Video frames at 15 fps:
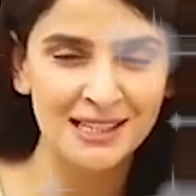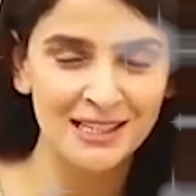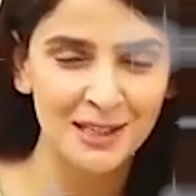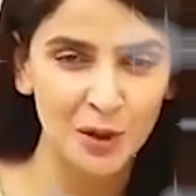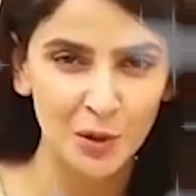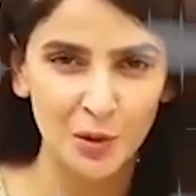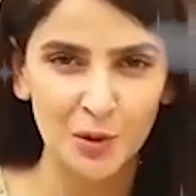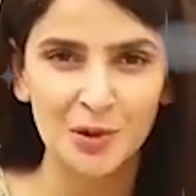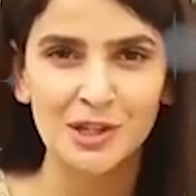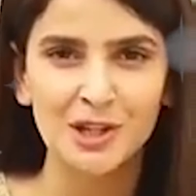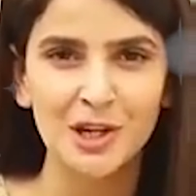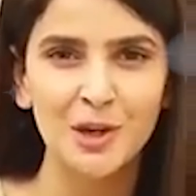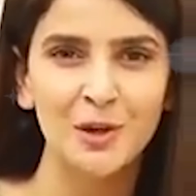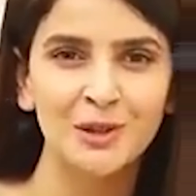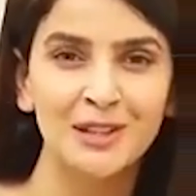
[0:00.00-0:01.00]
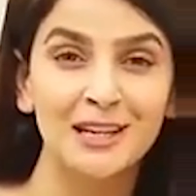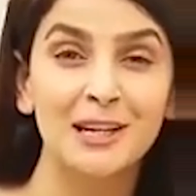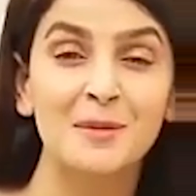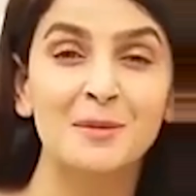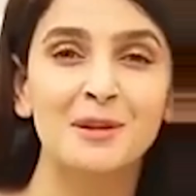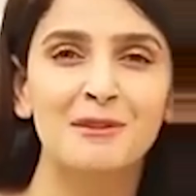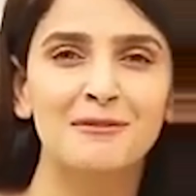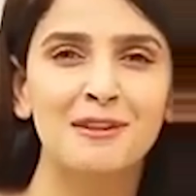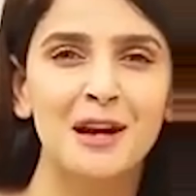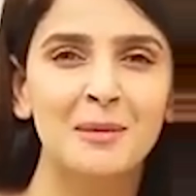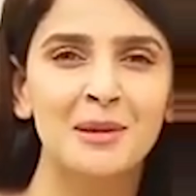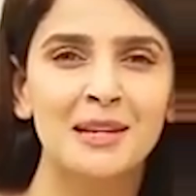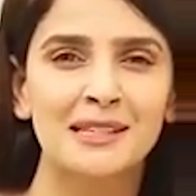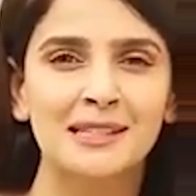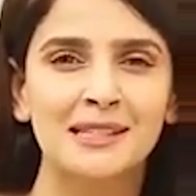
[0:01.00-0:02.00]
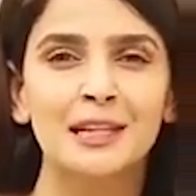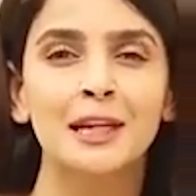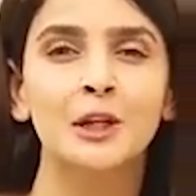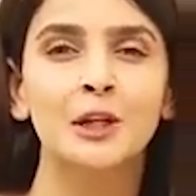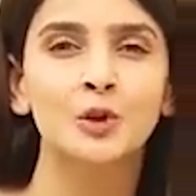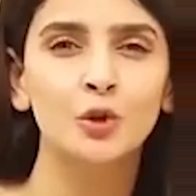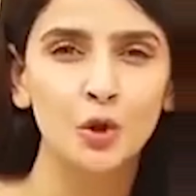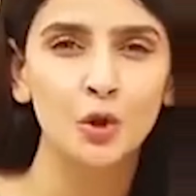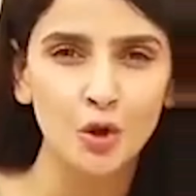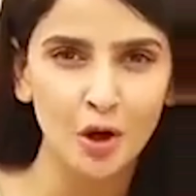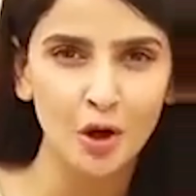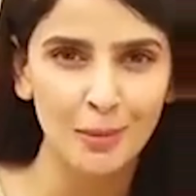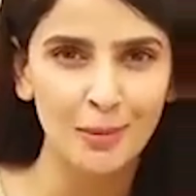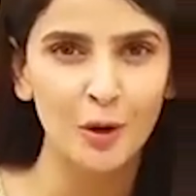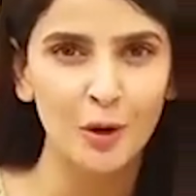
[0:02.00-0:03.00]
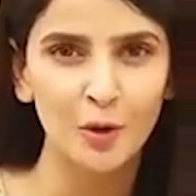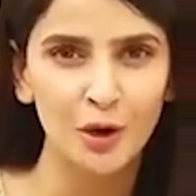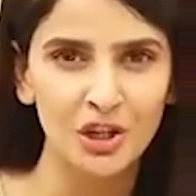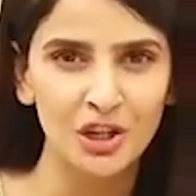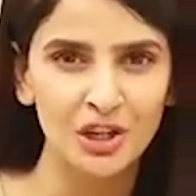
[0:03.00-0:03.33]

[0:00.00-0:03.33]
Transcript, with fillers: में आने वाली आपकी मूवी घबराना मना है